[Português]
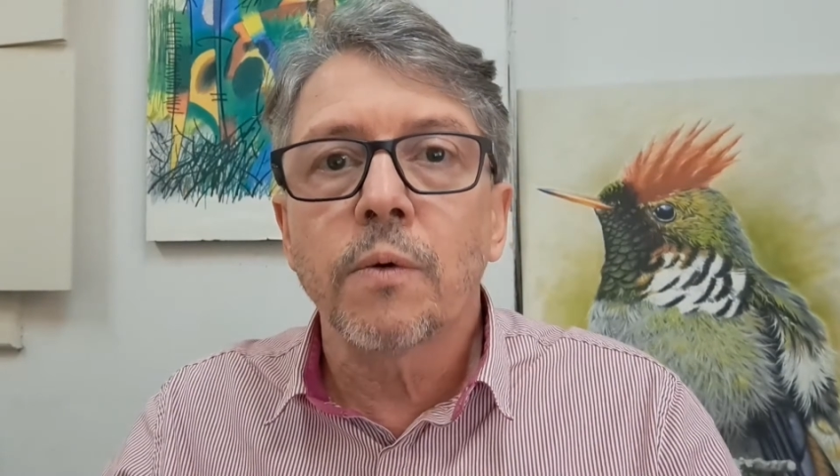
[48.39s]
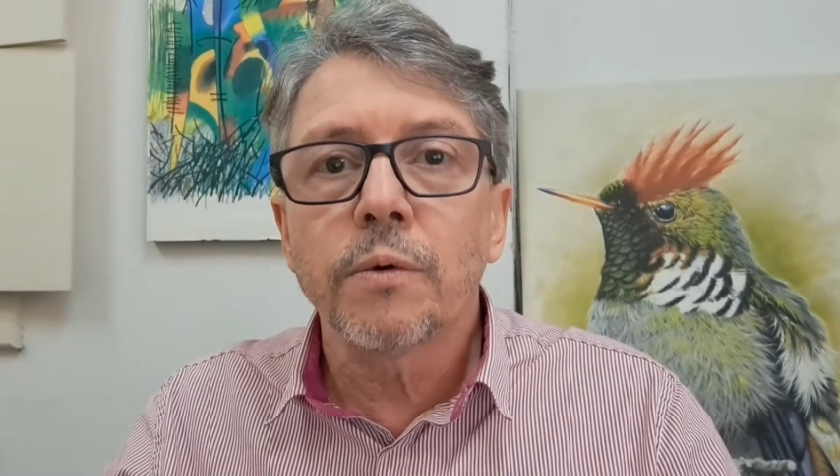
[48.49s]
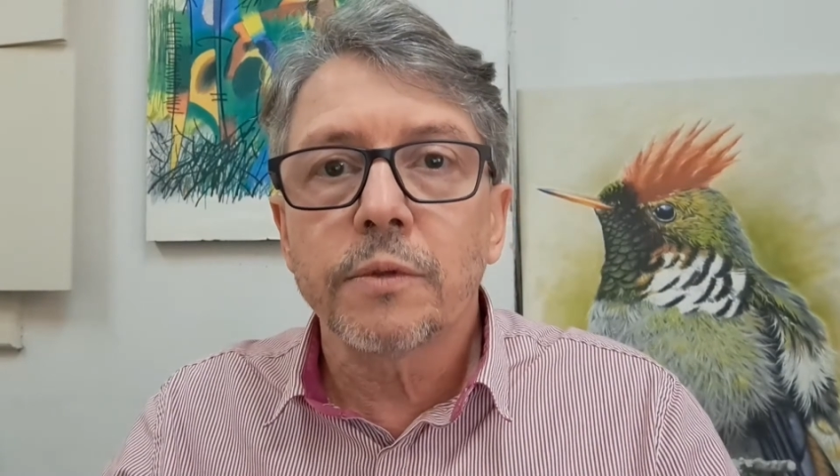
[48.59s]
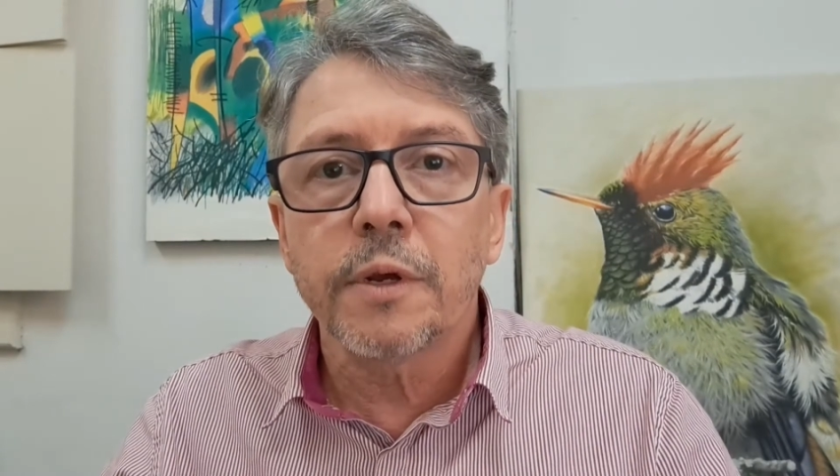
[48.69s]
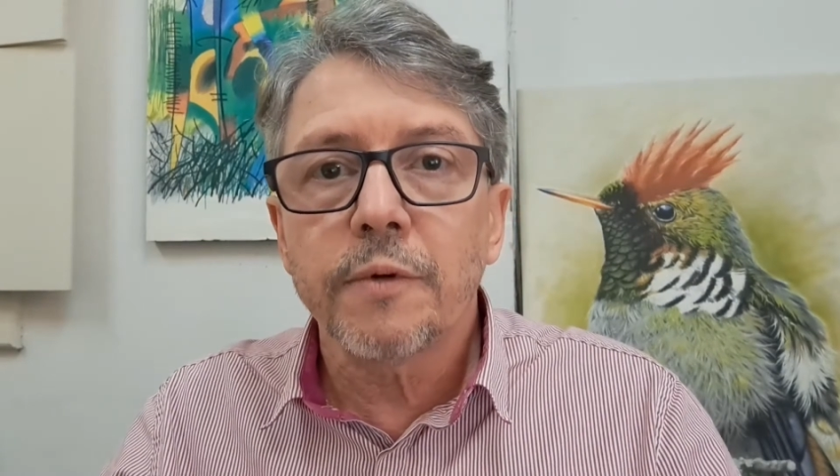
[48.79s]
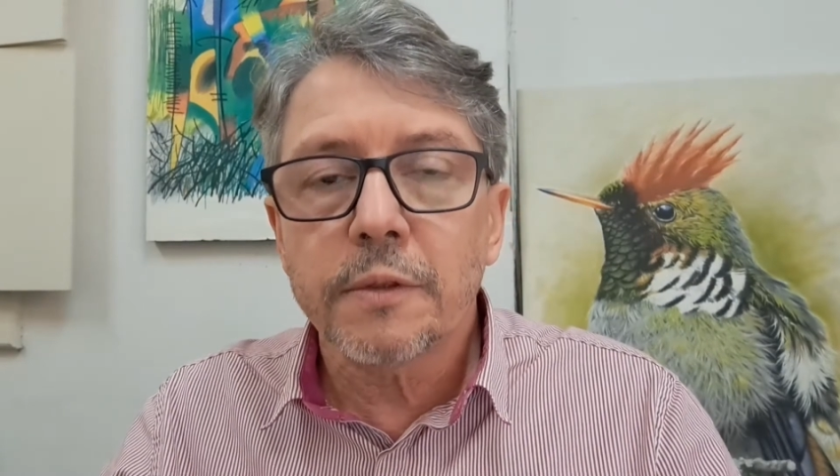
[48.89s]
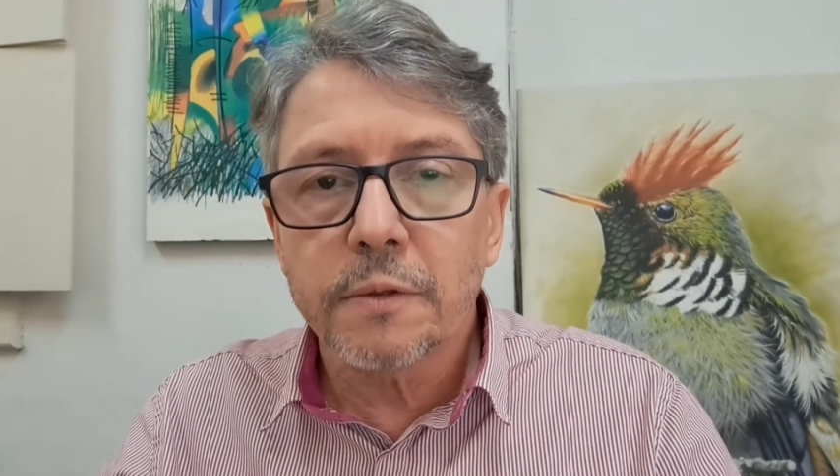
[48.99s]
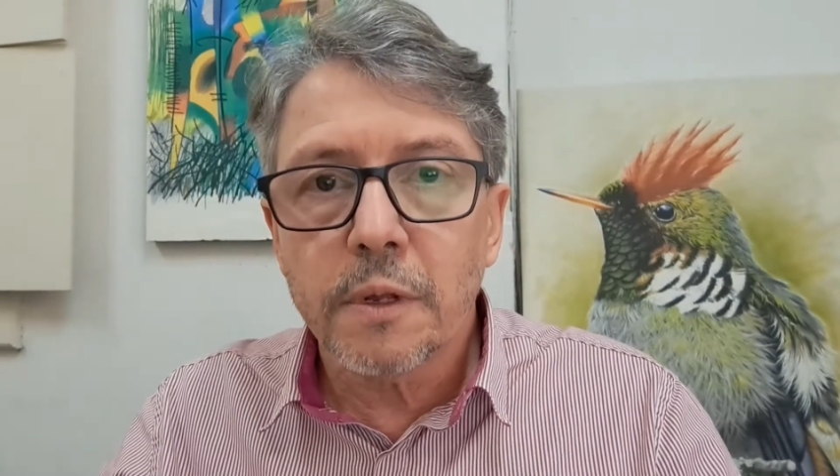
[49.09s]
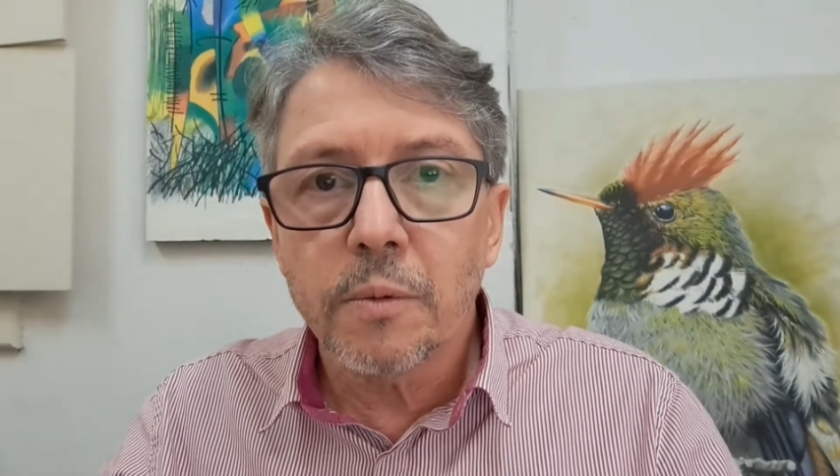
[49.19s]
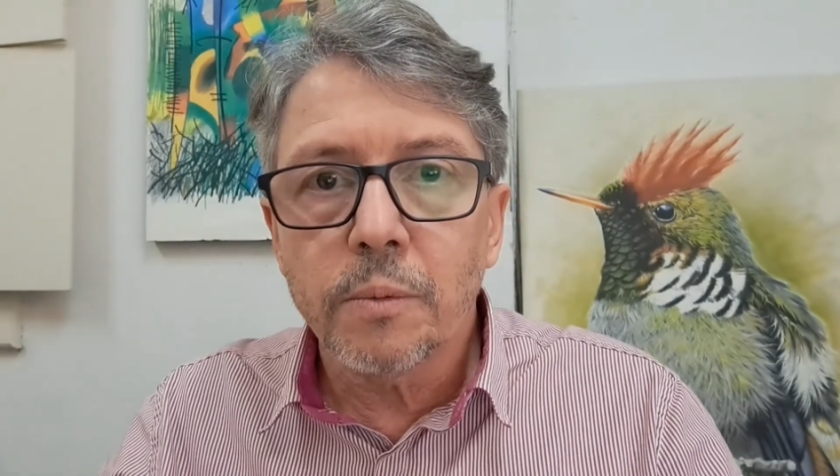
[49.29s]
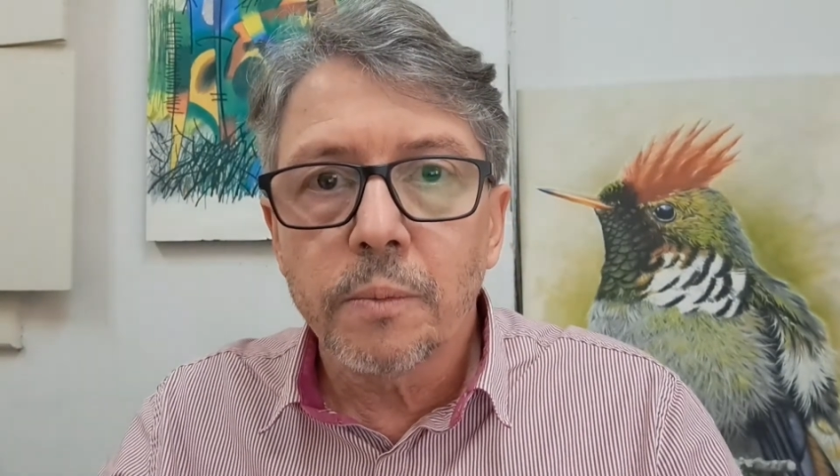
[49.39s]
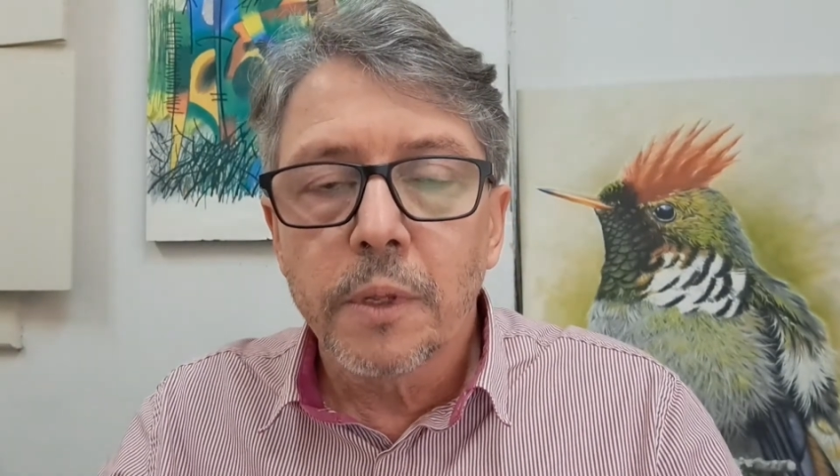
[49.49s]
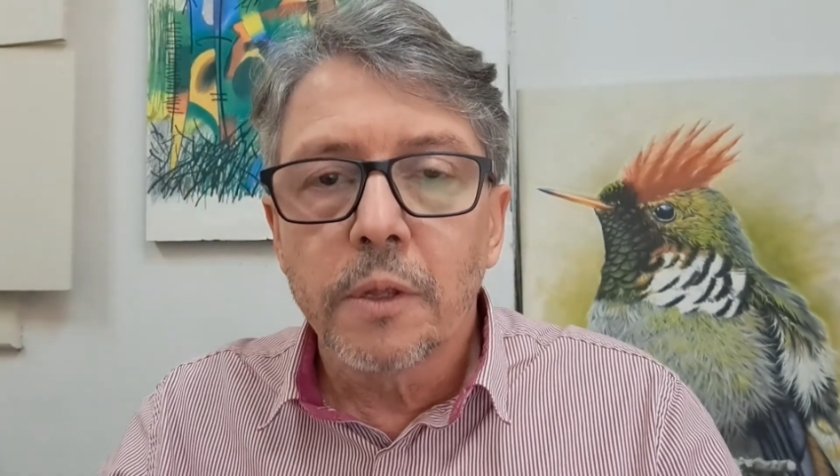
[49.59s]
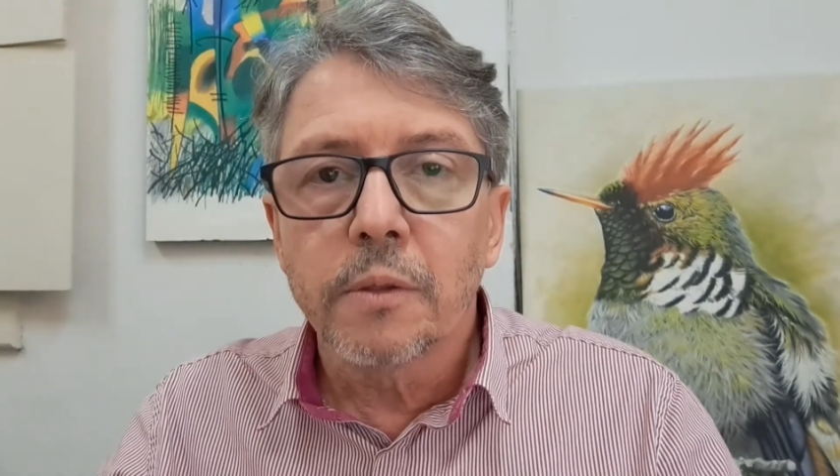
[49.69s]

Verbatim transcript: conservação